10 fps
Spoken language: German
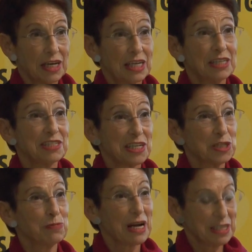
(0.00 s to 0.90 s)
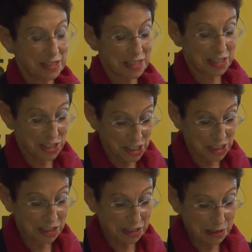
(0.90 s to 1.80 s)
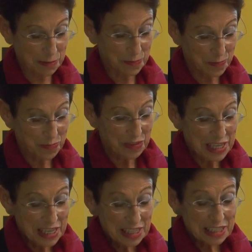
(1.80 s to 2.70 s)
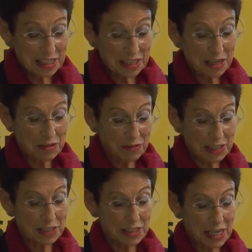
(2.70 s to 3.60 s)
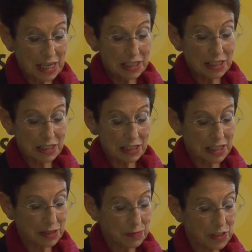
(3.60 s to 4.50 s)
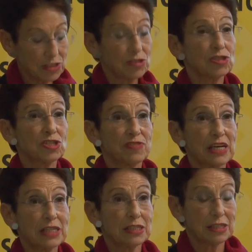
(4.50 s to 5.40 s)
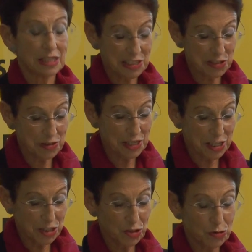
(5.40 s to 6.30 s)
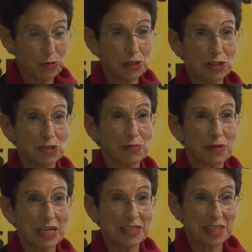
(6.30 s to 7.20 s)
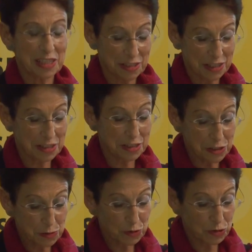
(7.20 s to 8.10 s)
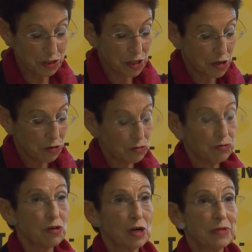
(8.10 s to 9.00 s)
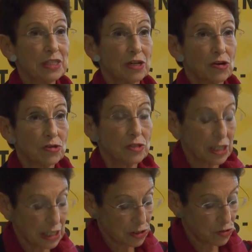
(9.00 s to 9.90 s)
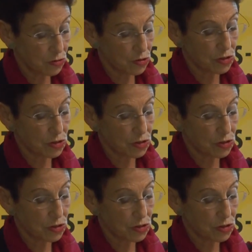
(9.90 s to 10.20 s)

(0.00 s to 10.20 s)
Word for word: Eine sehr spannende Geschichte. Danach fasse ich einige Ergebnisse aus zwei internationalen Studien zum Alltagsrassismus und Formen der Ausgrenzung